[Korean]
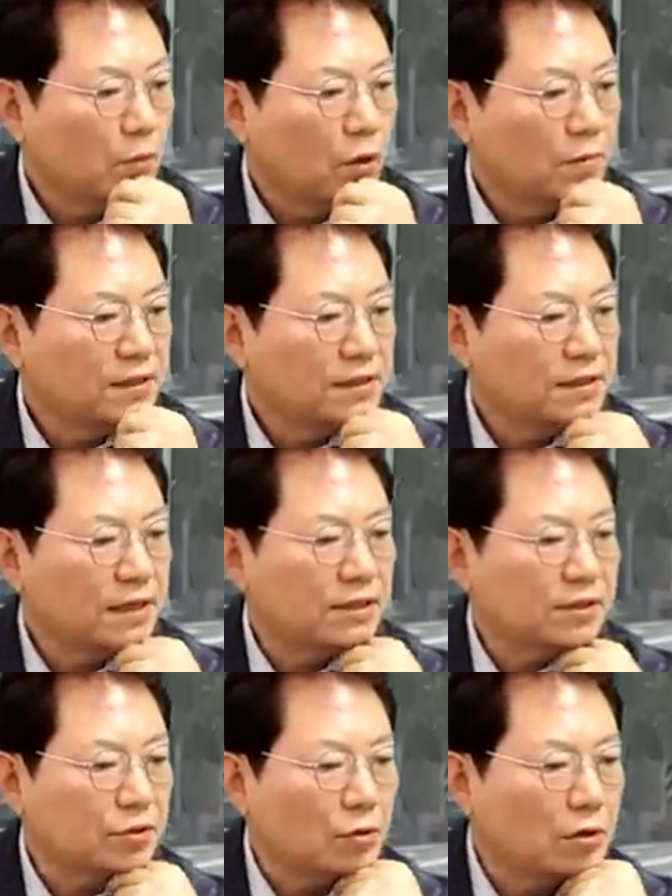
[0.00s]
보험사에서는
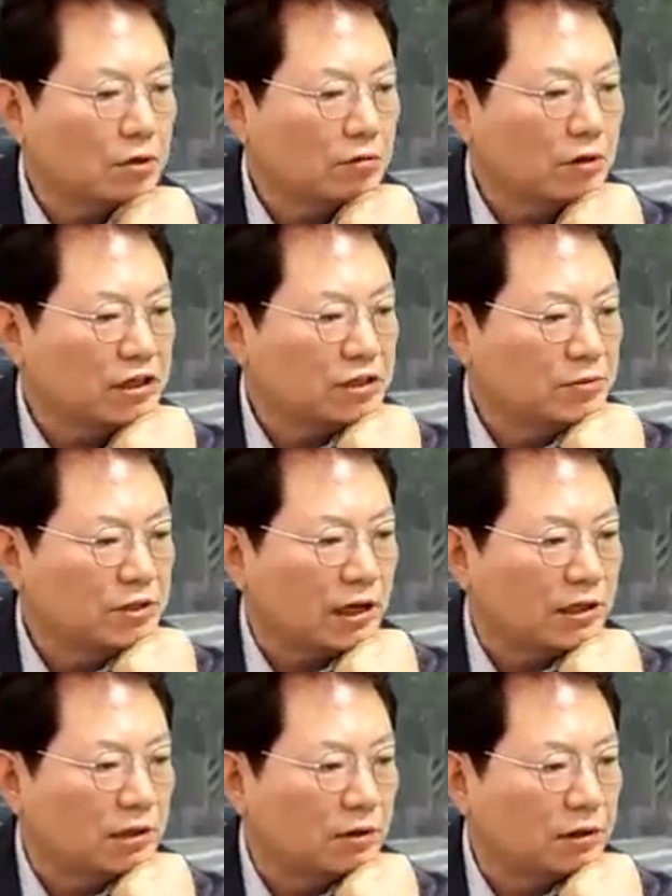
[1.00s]
아직 정확한
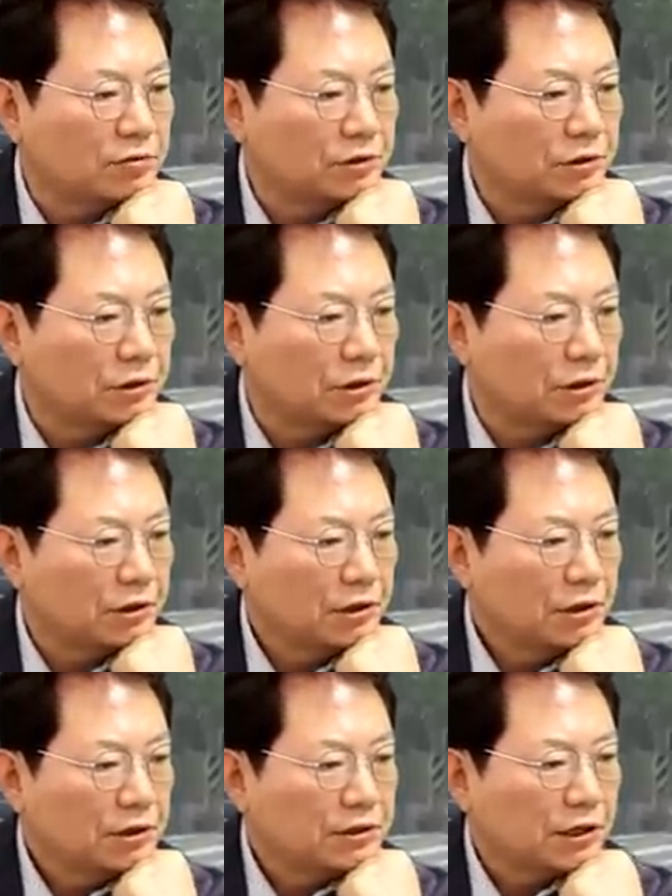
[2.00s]
과실비이안 나왔고요.
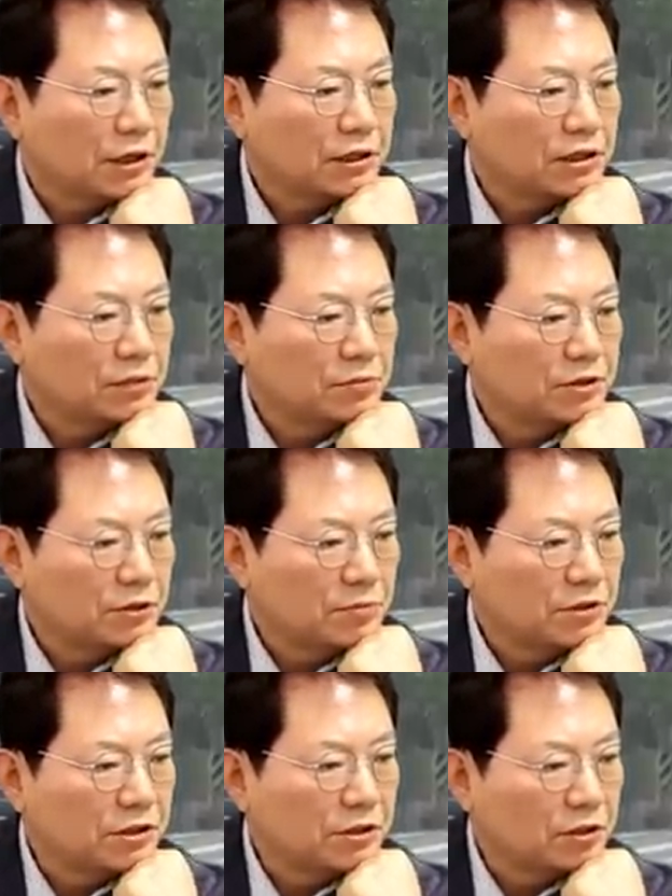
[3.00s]
제가 질,
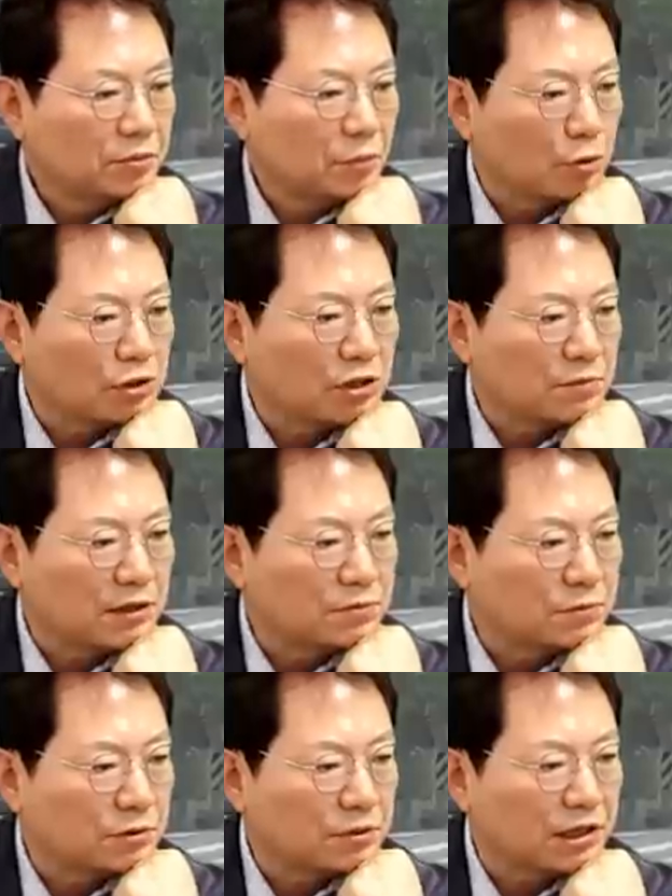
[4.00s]
질문 드린 건 변호사님
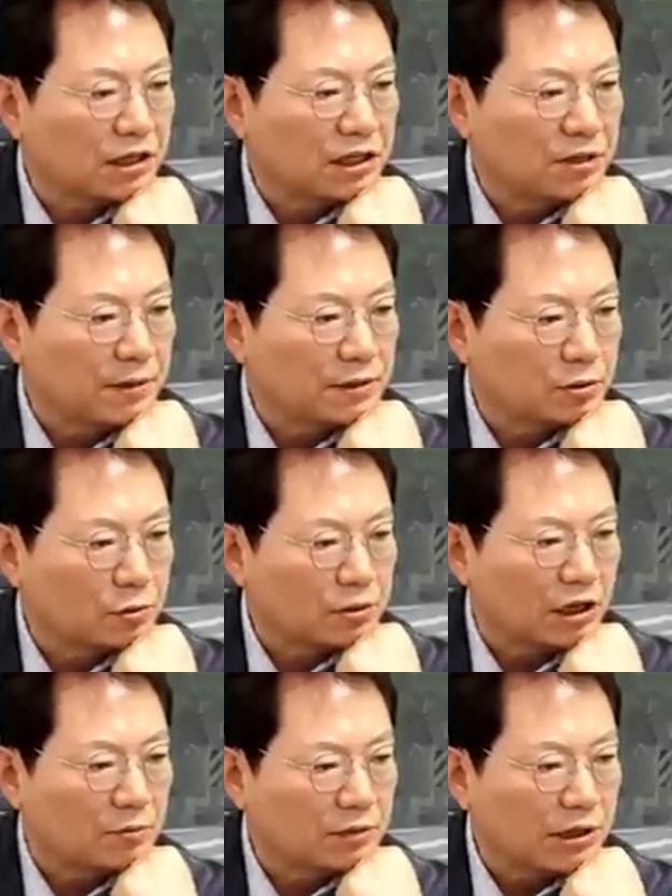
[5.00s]
말씀처럼 제가 일방적으로
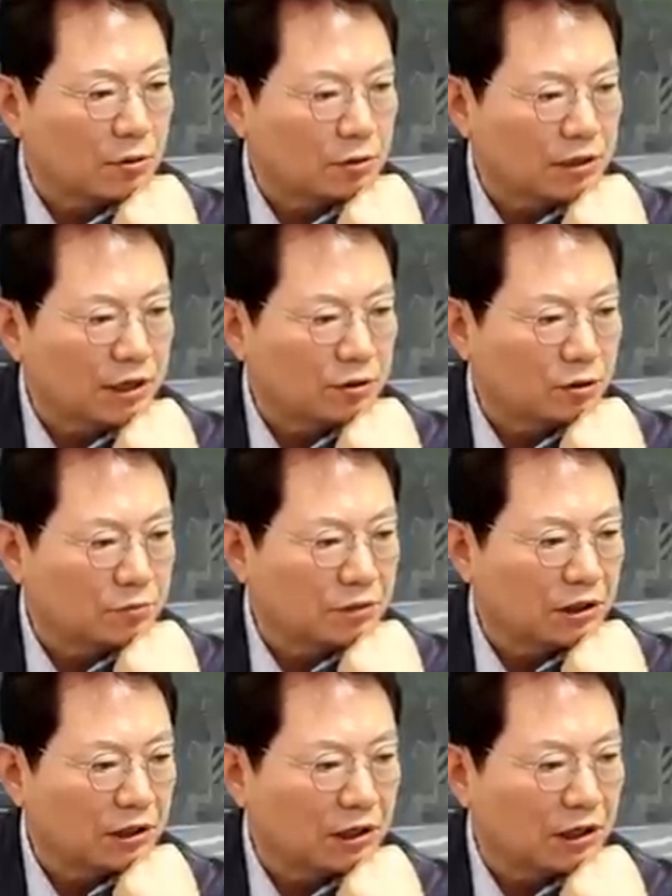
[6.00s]
잘못한 거냐
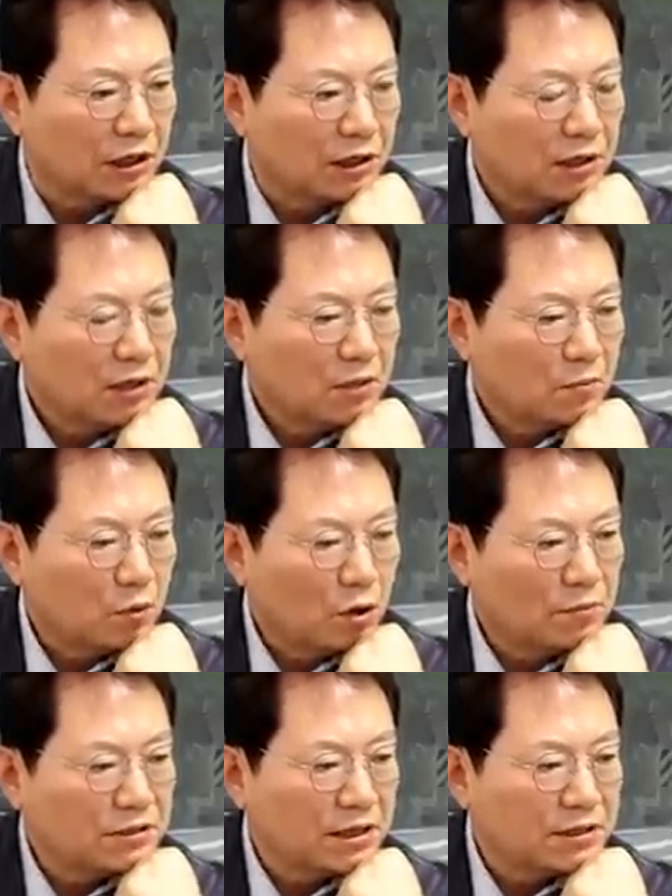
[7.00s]
이겁니다.
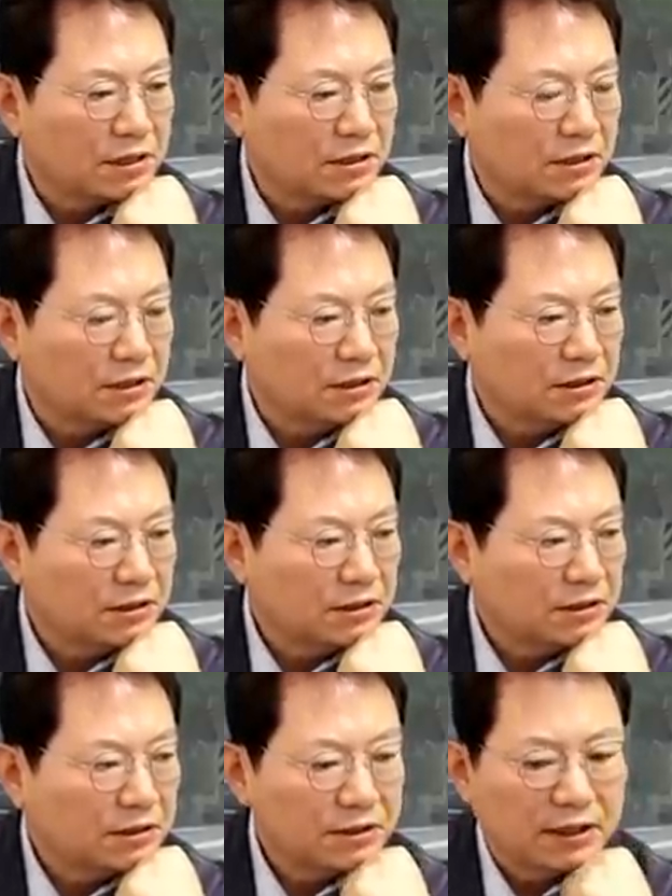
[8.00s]
보험사 예상은
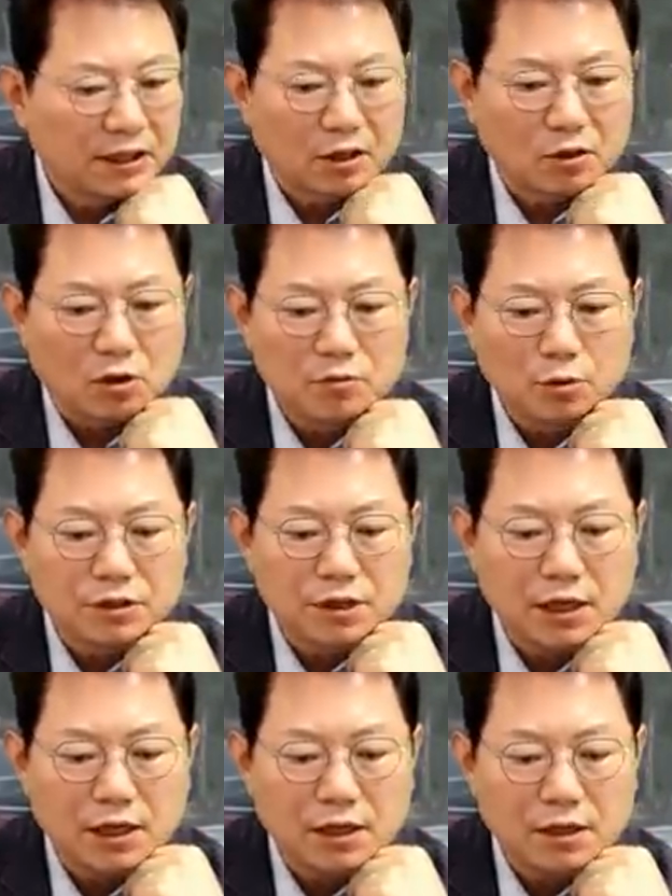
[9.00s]
예,
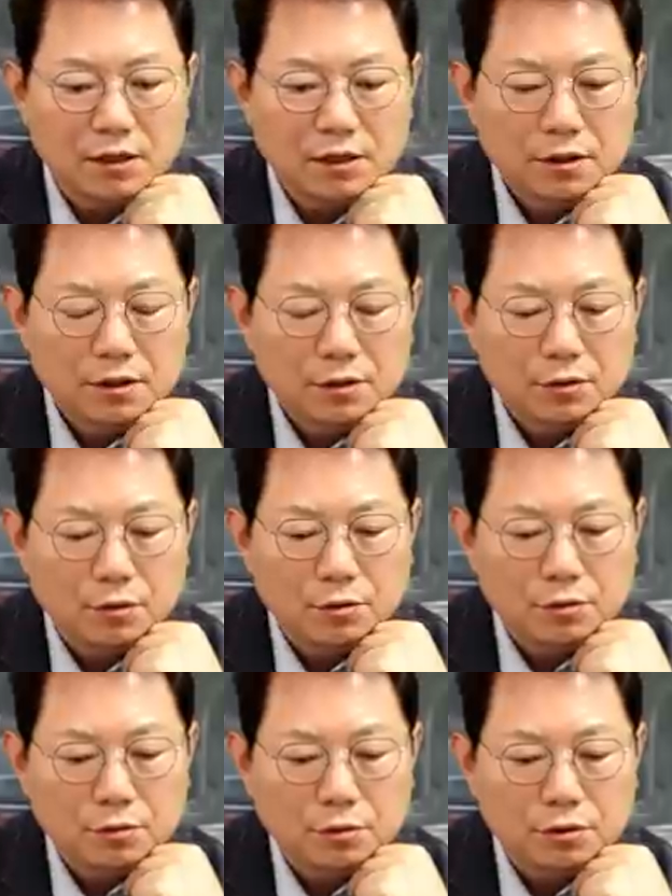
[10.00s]
요차,
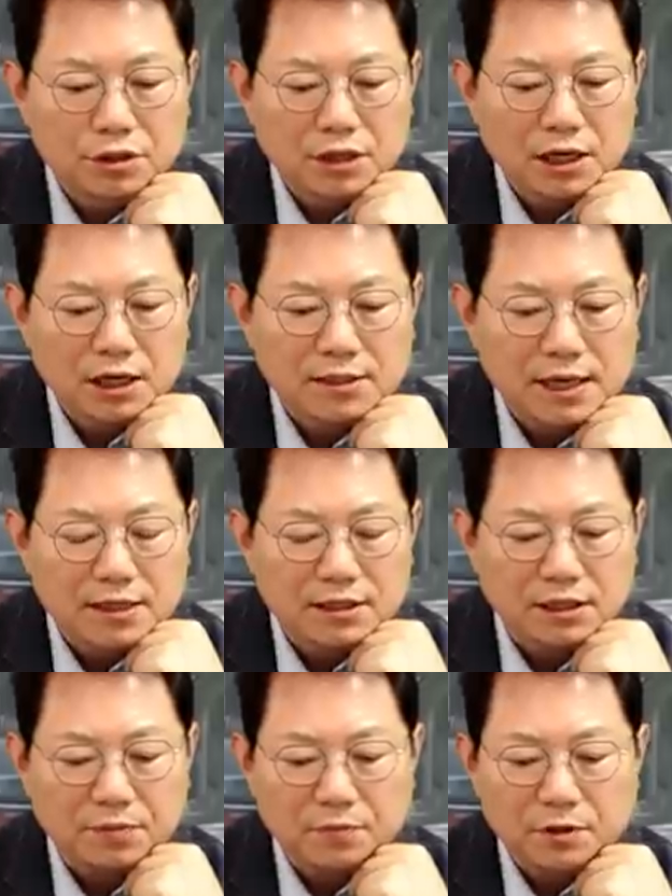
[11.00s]
요, 요차
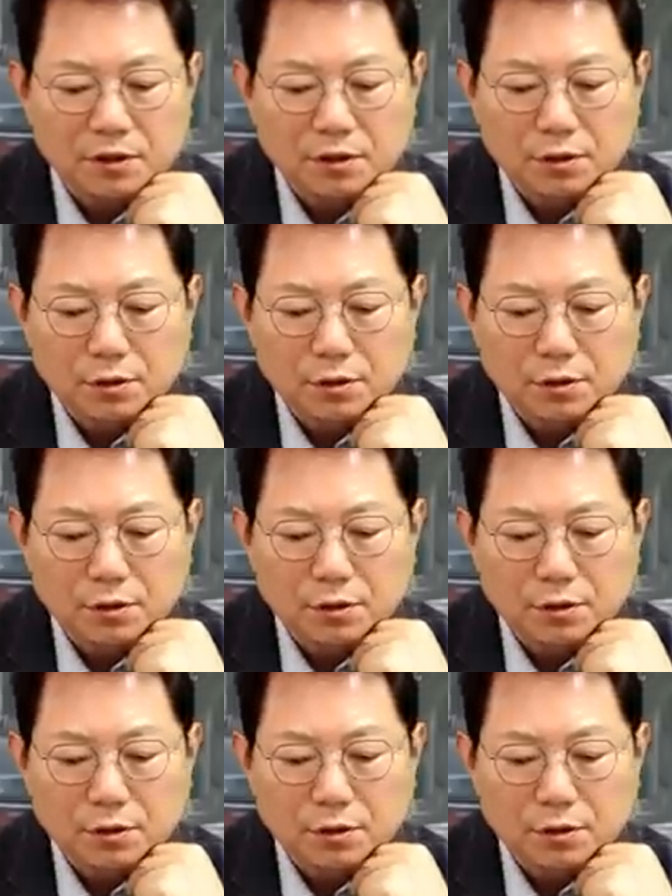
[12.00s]
40,